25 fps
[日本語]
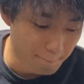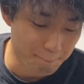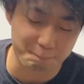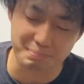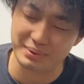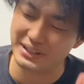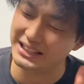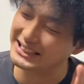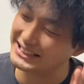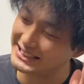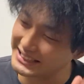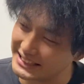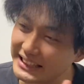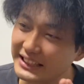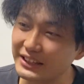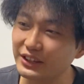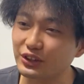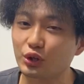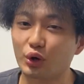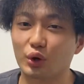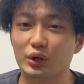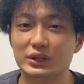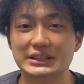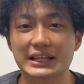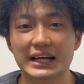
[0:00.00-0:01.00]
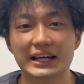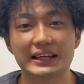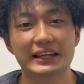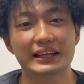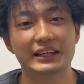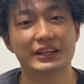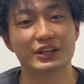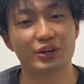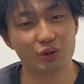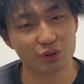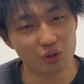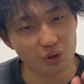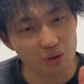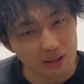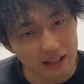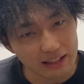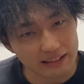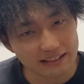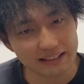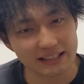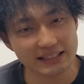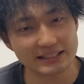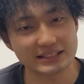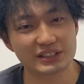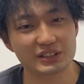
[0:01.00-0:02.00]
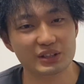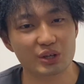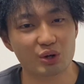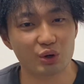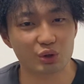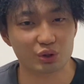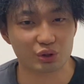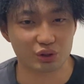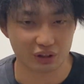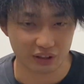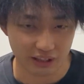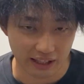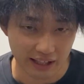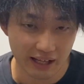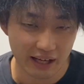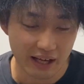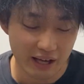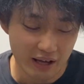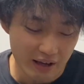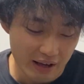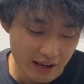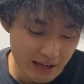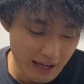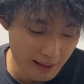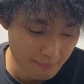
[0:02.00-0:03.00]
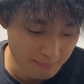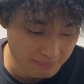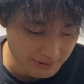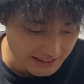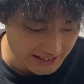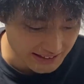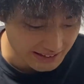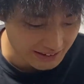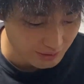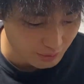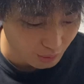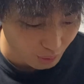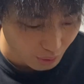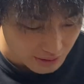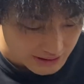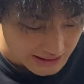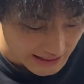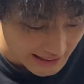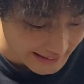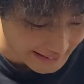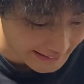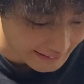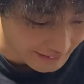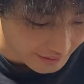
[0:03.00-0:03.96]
ビシッと抑えて、今日良かったですよね、ほんとね。えー、ビシッと抑えて